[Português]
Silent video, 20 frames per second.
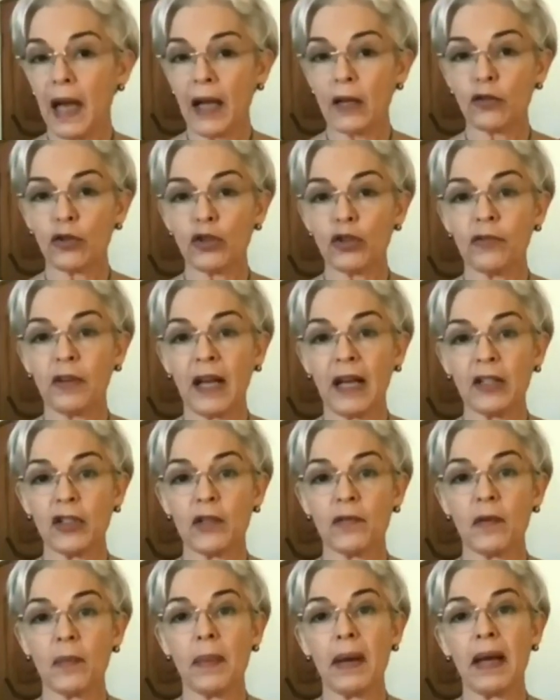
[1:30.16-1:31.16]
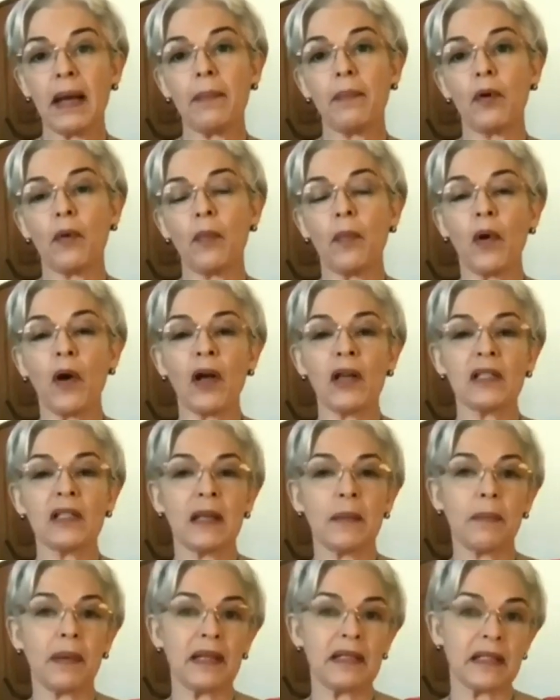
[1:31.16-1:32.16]
A justificativa para a proposta
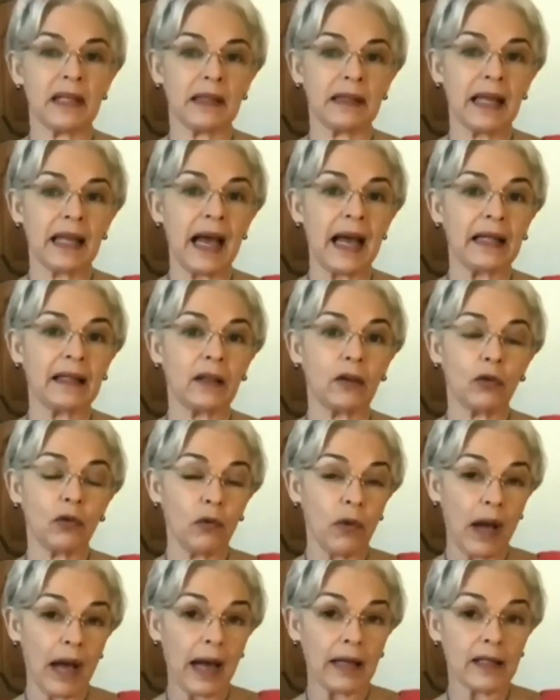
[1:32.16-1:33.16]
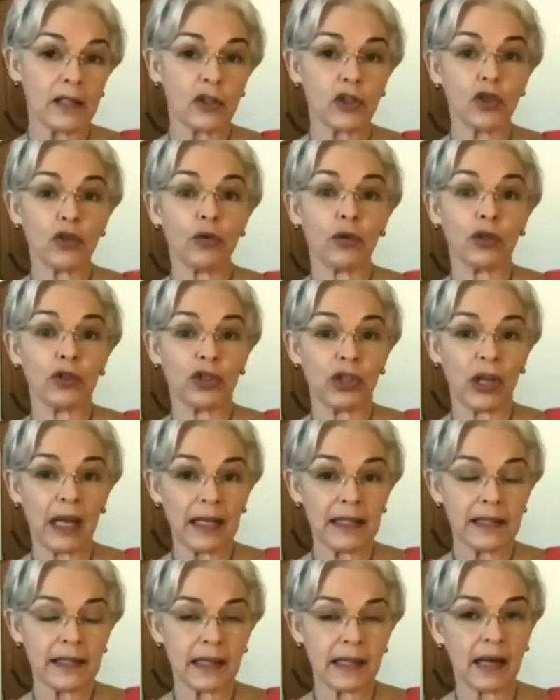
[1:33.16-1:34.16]
apresentada com ares de
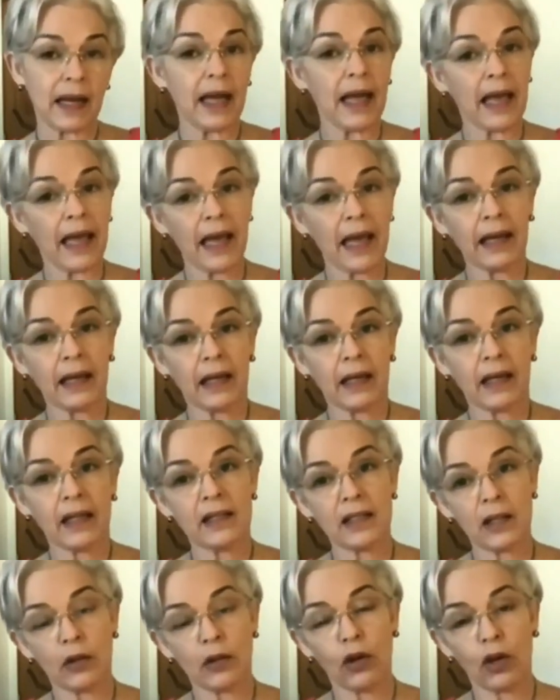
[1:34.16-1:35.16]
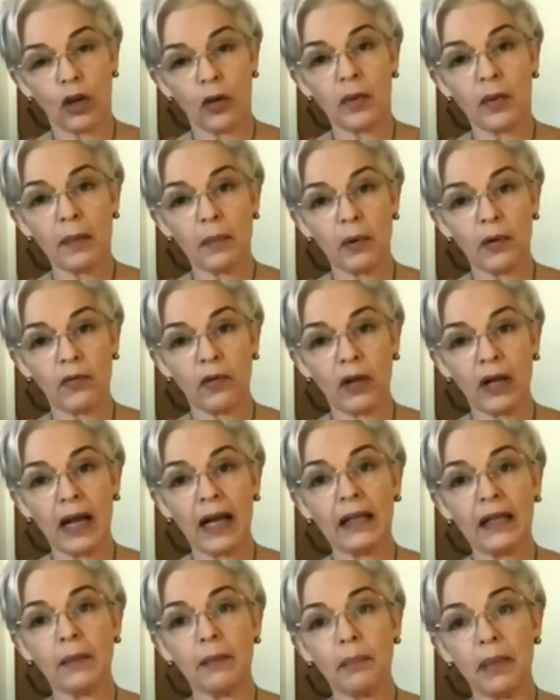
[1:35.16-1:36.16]
urgência é a crise econômica
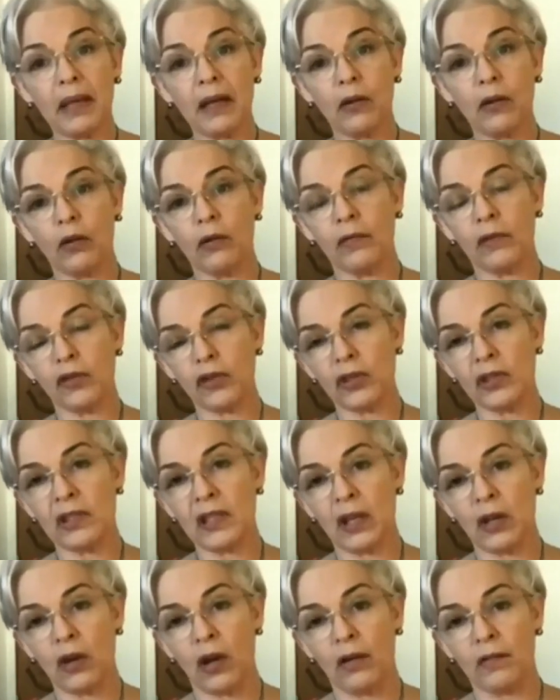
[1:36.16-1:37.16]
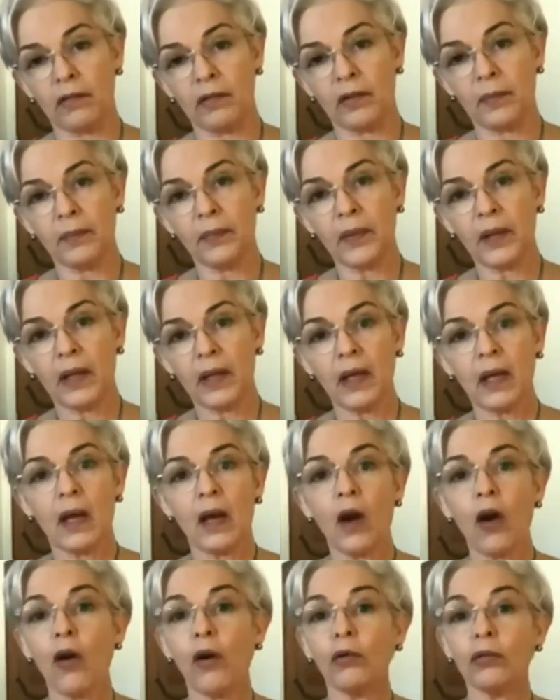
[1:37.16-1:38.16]
provocada pela Covid-19.
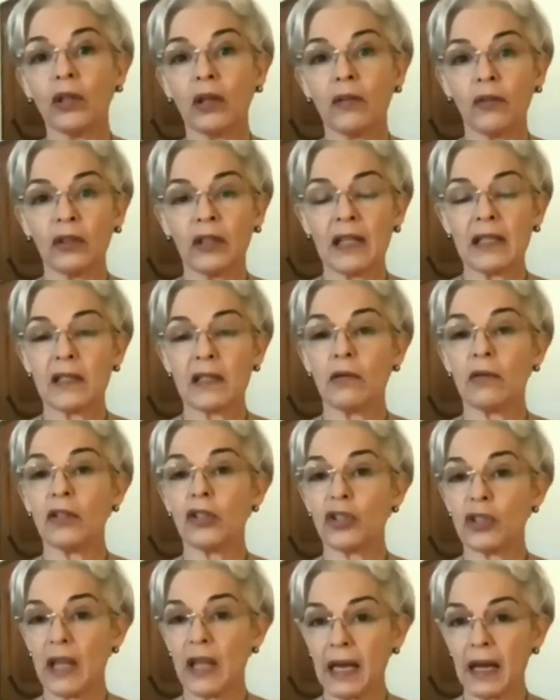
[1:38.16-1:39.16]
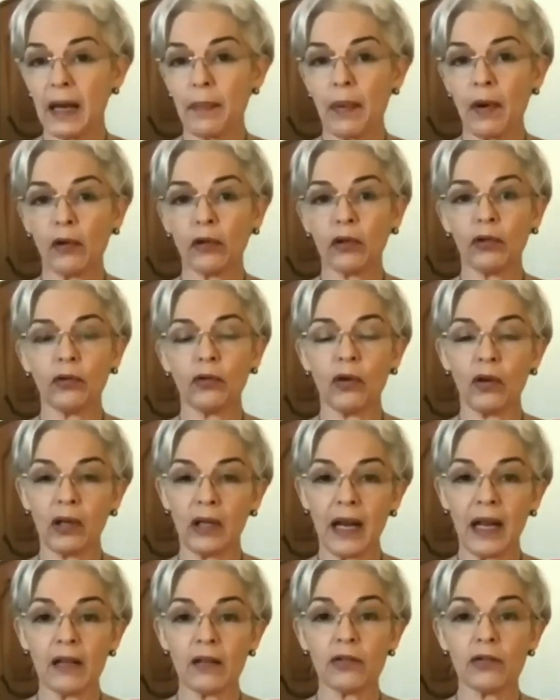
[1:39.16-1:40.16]
Outra votação que está na pauta do
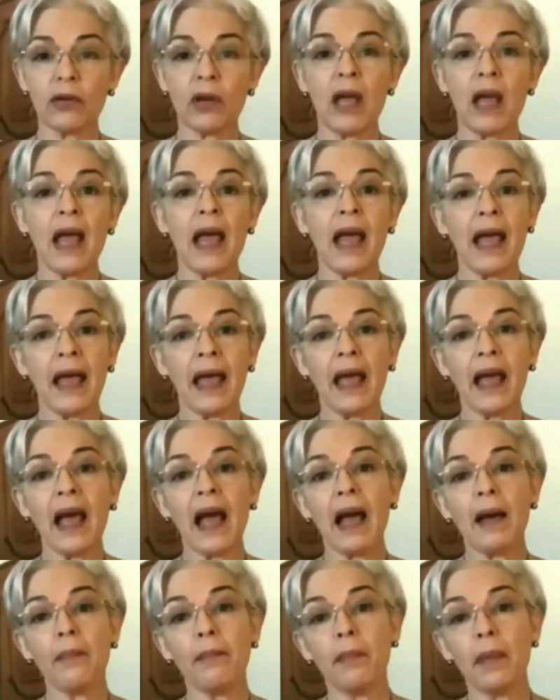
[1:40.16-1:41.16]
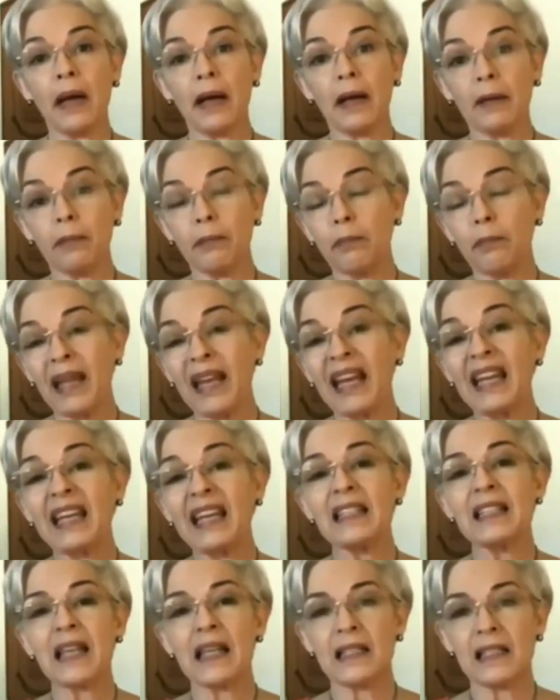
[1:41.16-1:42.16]
Congresso é a, a
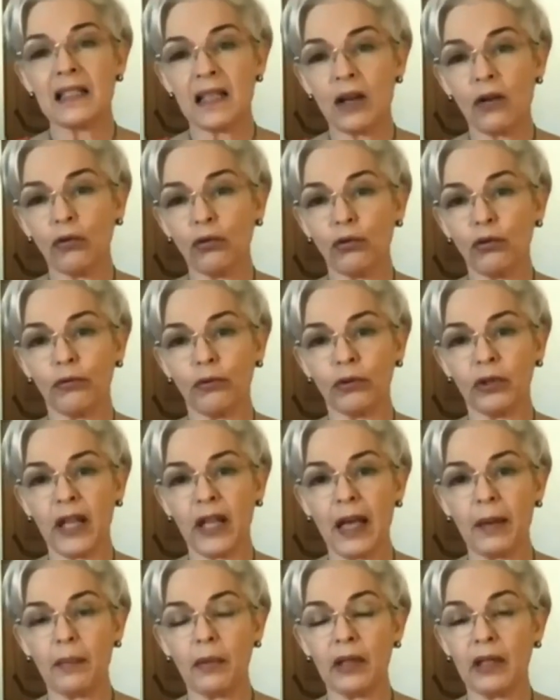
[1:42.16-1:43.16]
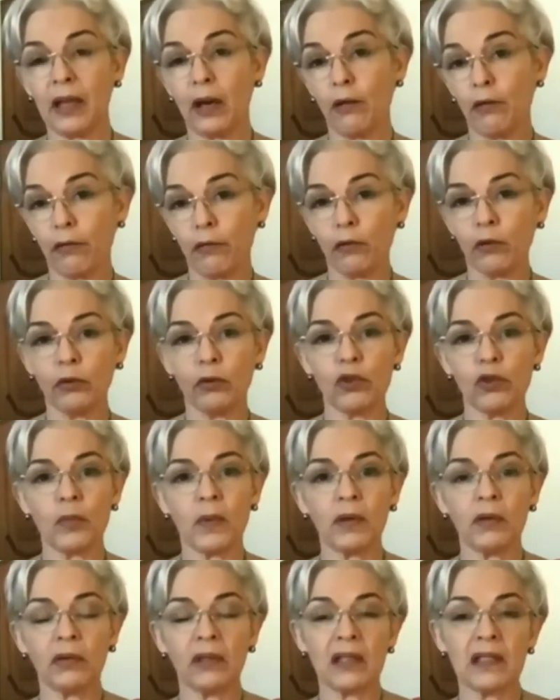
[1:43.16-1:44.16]
perenização do Fundeb, que é o Fundo de
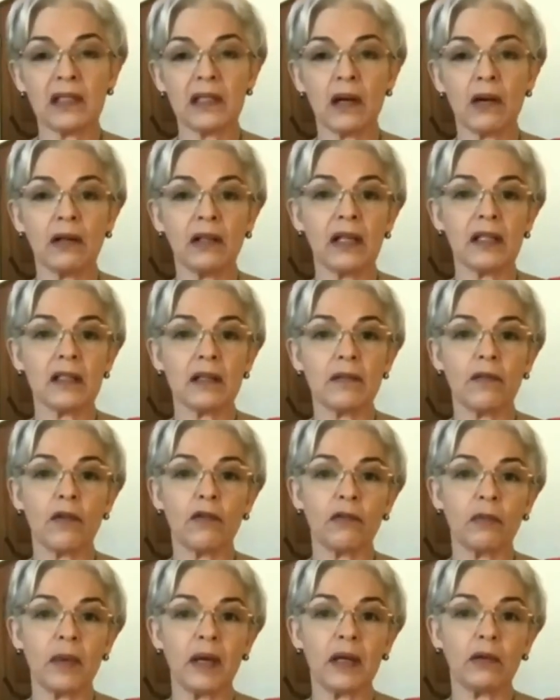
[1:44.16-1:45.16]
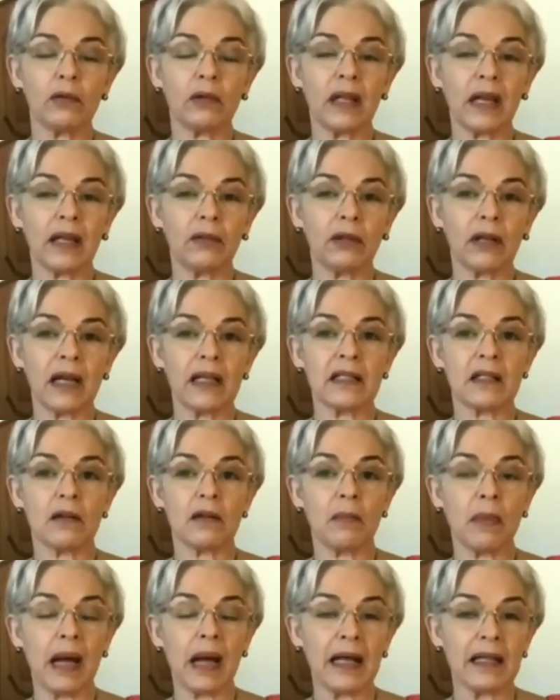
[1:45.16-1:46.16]
Manutenção e Desenvolvimento da Educação
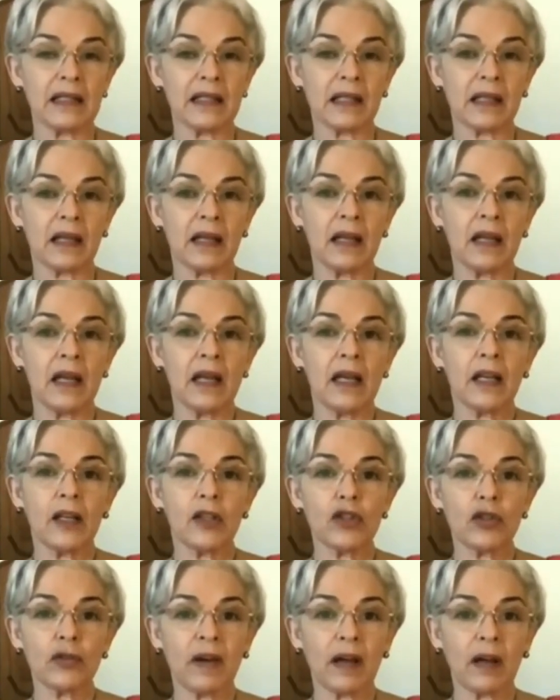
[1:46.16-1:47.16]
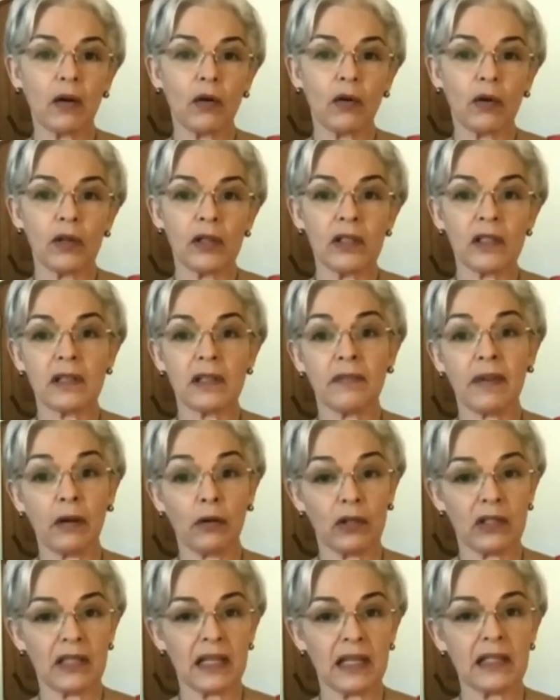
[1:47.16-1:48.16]
Básica e de valores,
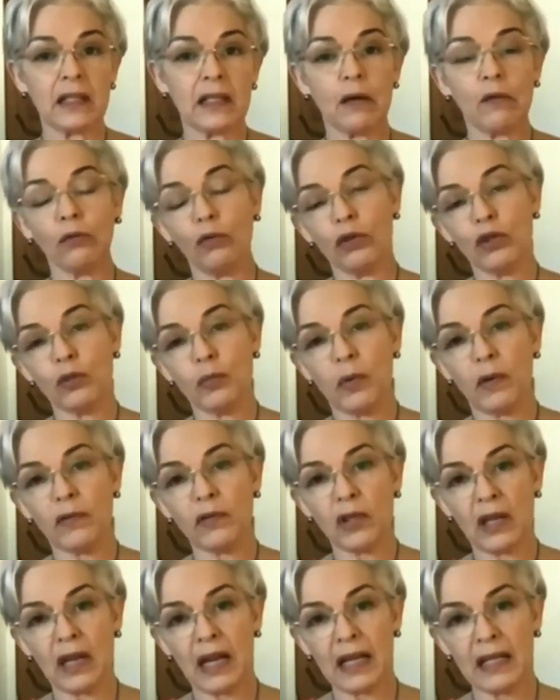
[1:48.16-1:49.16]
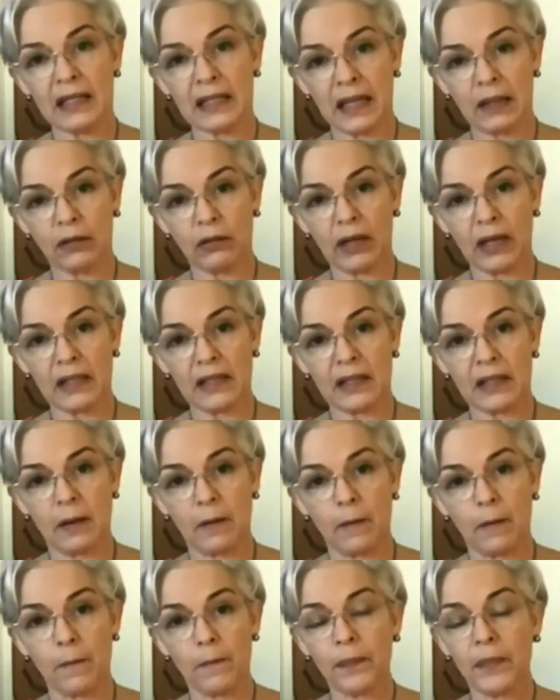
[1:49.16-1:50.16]
Valorização dos Profissionais da Educação.